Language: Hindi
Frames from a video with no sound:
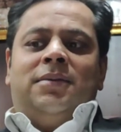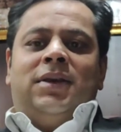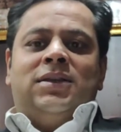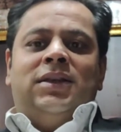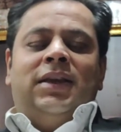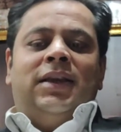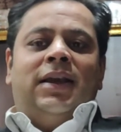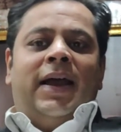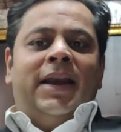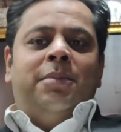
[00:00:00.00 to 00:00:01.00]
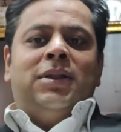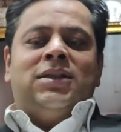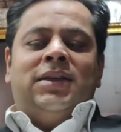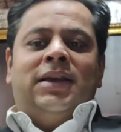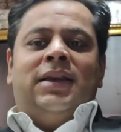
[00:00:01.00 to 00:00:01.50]
किसी एनिमल
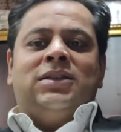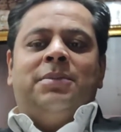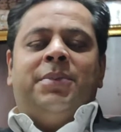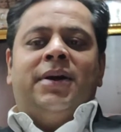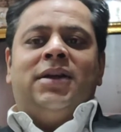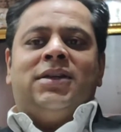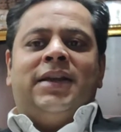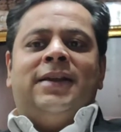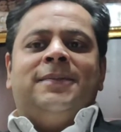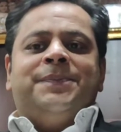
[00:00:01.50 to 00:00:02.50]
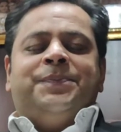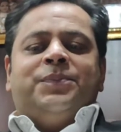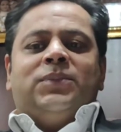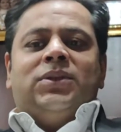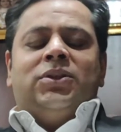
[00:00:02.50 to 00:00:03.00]
से किसी बर्ड से
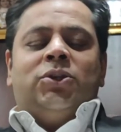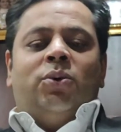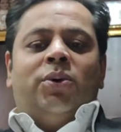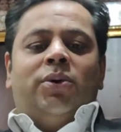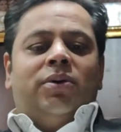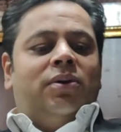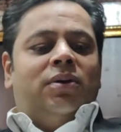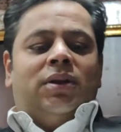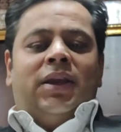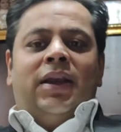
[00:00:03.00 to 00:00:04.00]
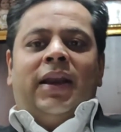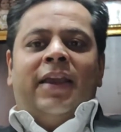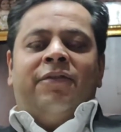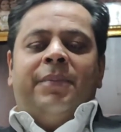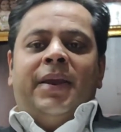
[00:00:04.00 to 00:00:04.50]
जो के
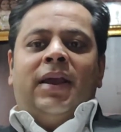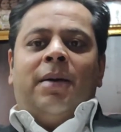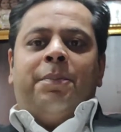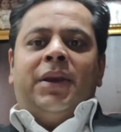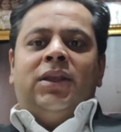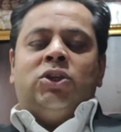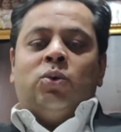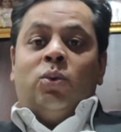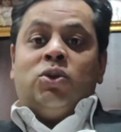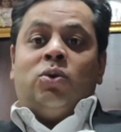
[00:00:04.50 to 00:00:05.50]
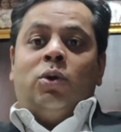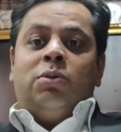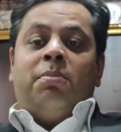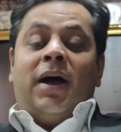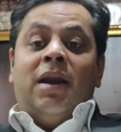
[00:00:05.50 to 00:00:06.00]
लाइफ में अपनी चोंच
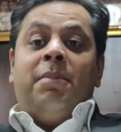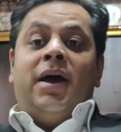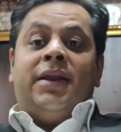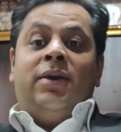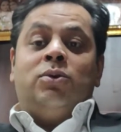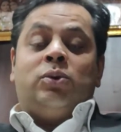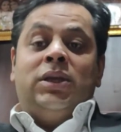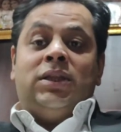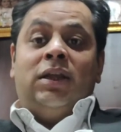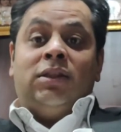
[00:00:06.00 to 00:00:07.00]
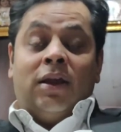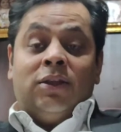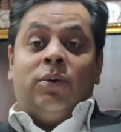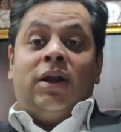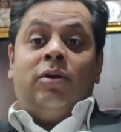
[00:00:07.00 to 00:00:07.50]
खुद मार मार के उसको इतना
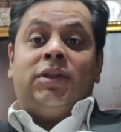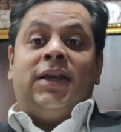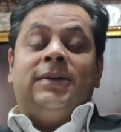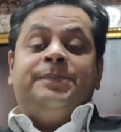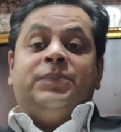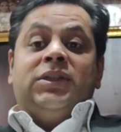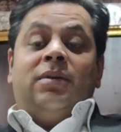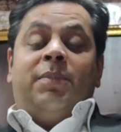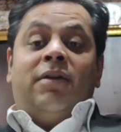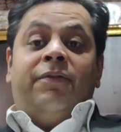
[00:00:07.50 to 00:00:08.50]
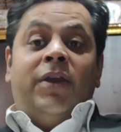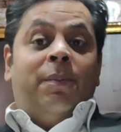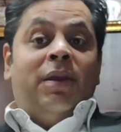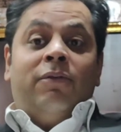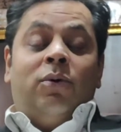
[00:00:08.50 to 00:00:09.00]
दर्द हो रहा होता है पर फिर
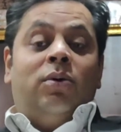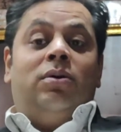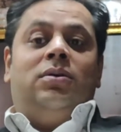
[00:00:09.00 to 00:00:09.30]
भी वो